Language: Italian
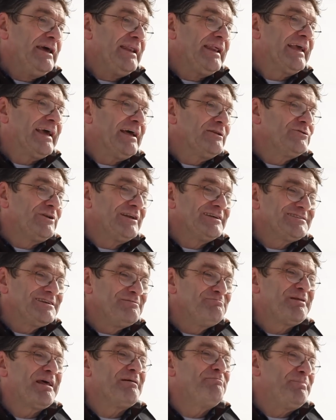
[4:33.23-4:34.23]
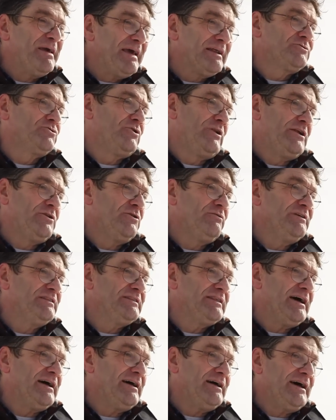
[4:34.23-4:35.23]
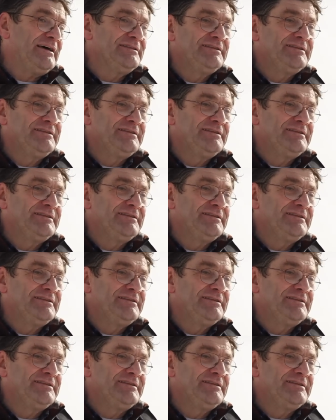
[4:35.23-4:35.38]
Riccardo era sempre aperto alle novità,